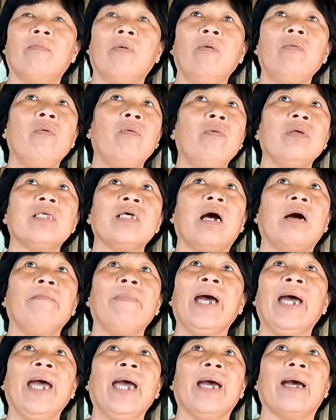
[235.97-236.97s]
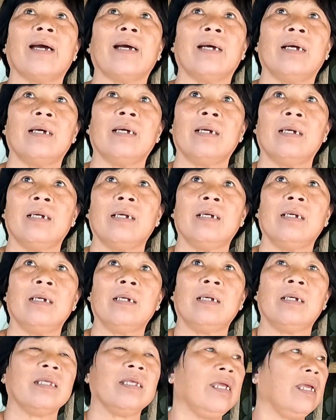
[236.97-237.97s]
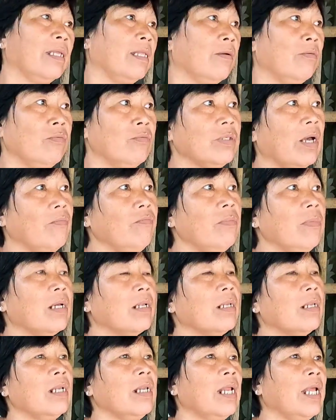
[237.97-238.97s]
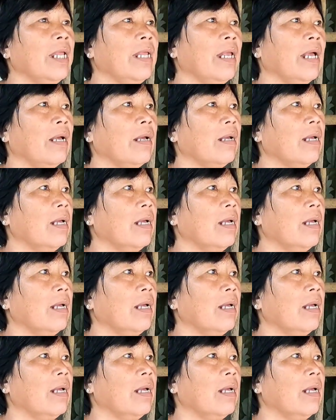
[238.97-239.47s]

bố không có sợ ma về tao cũng sống mà ở đây